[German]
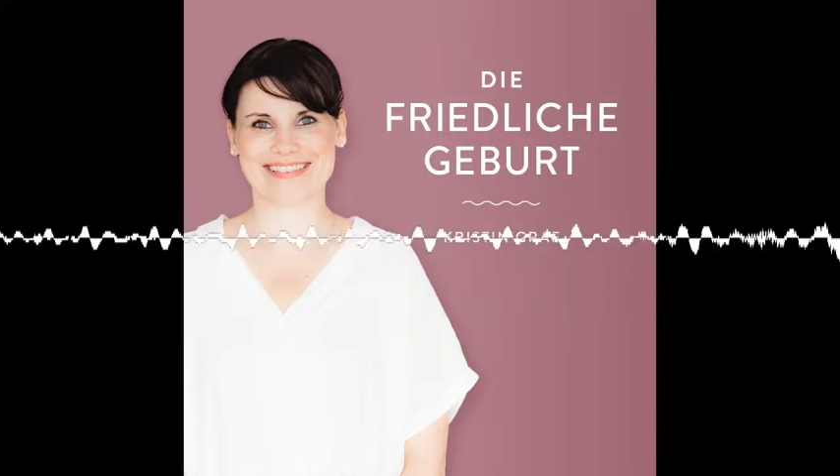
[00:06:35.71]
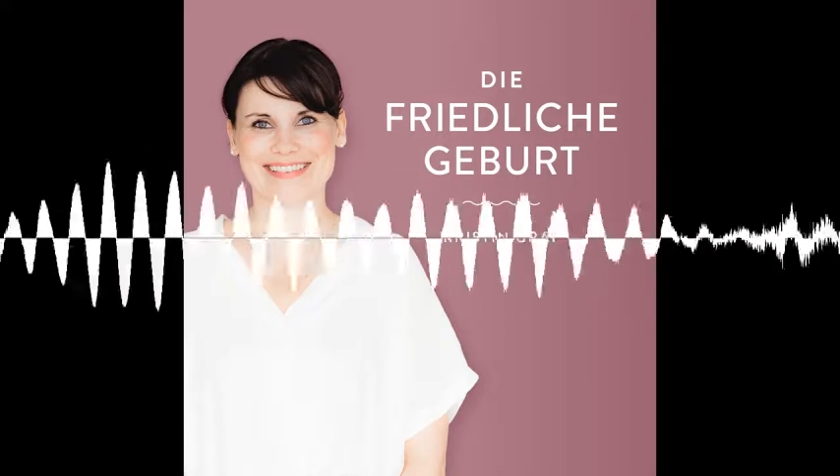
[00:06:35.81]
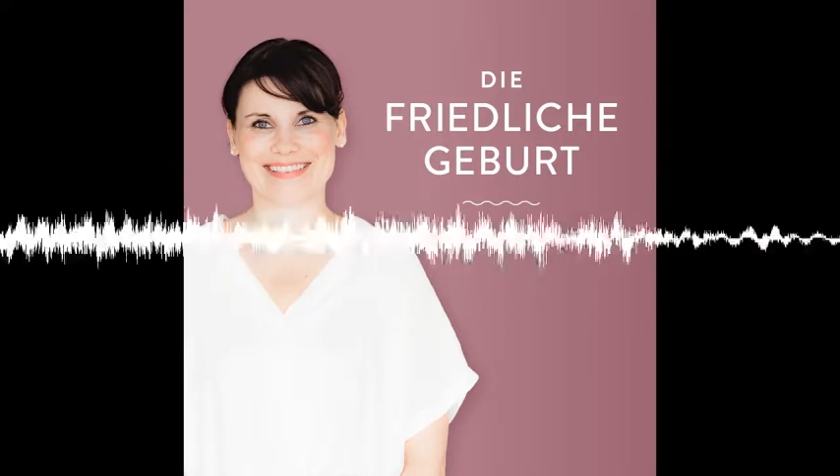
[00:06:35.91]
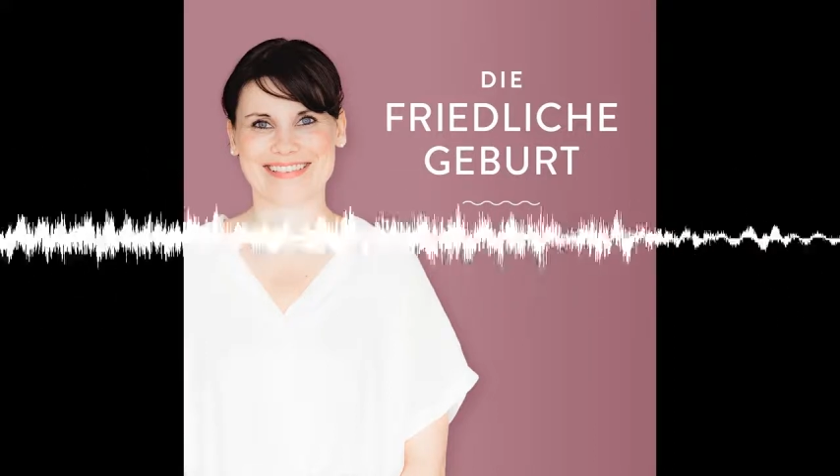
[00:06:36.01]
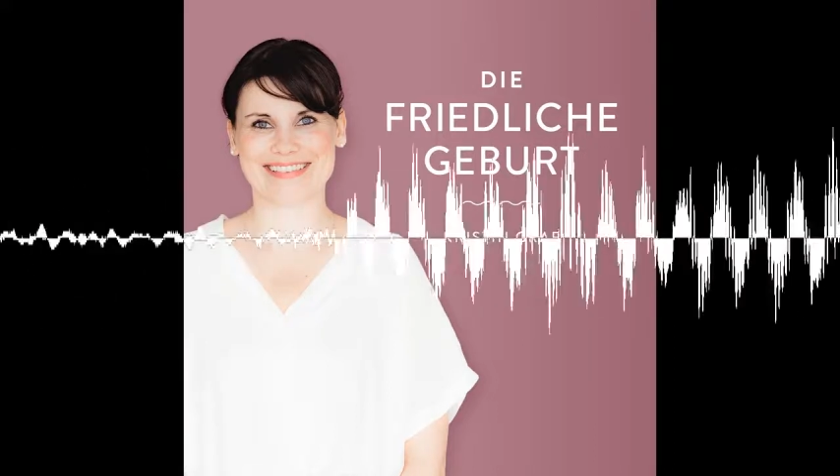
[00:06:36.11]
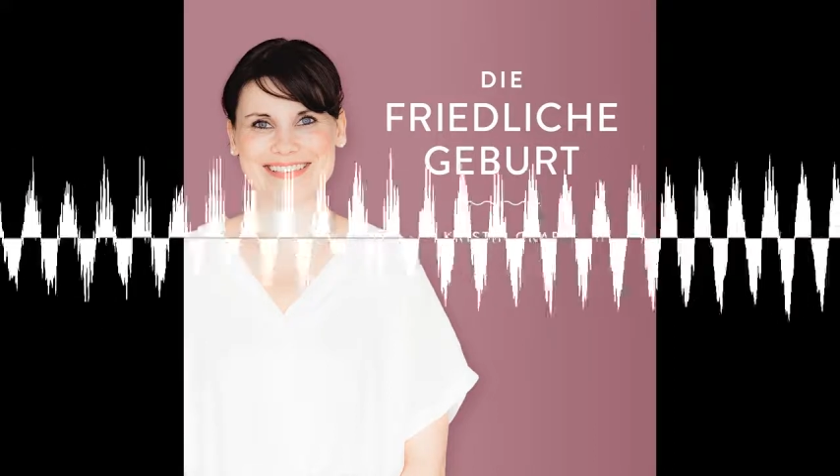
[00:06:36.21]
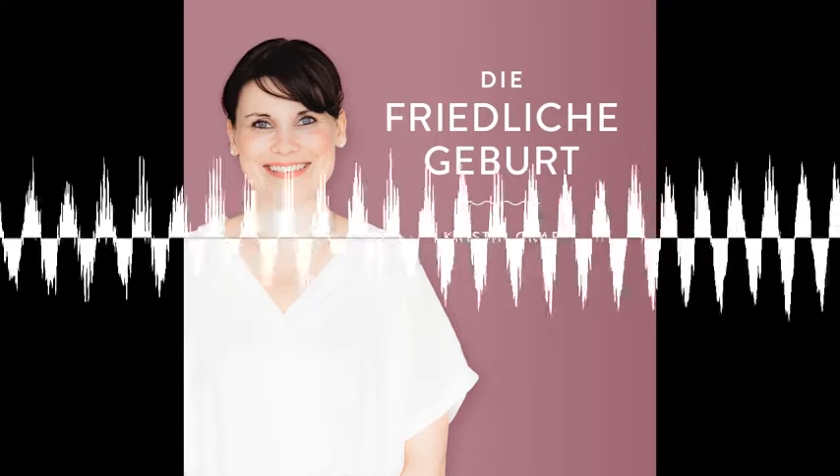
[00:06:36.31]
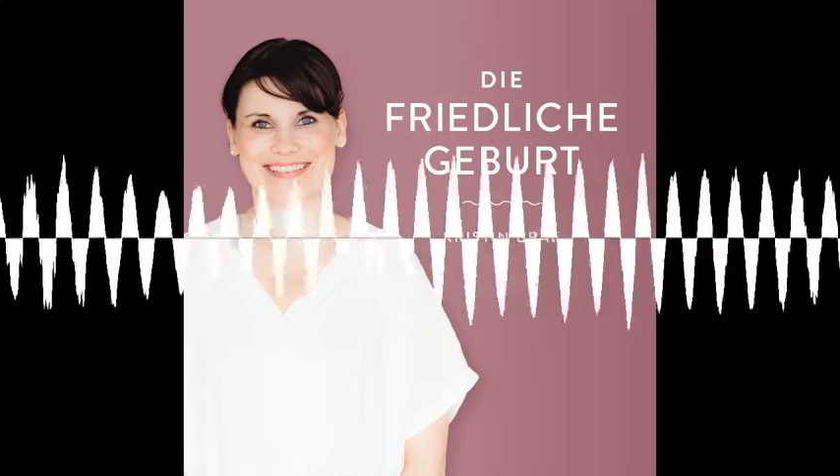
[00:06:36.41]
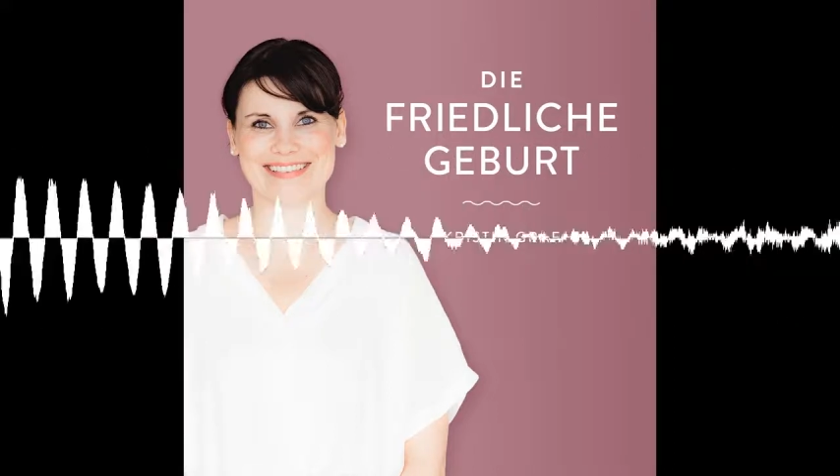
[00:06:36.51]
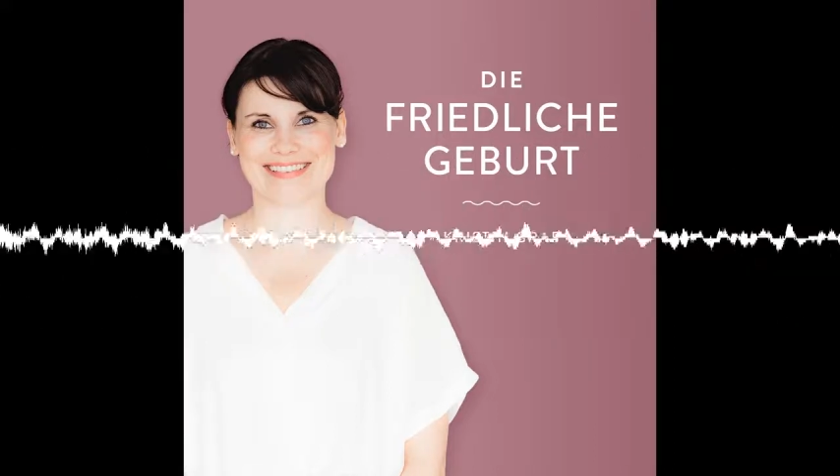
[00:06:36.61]
wenn es
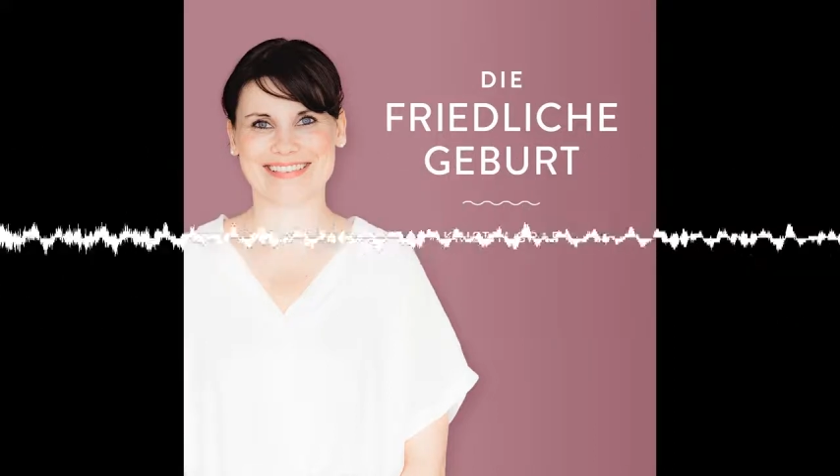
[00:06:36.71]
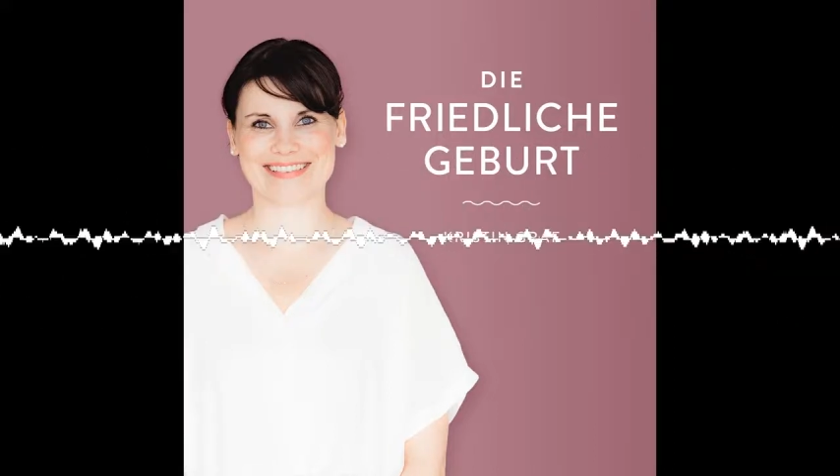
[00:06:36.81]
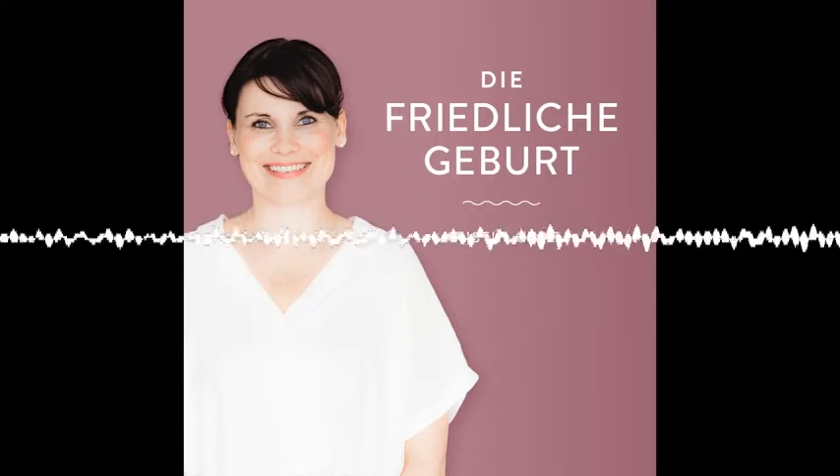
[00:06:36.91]
warm ist,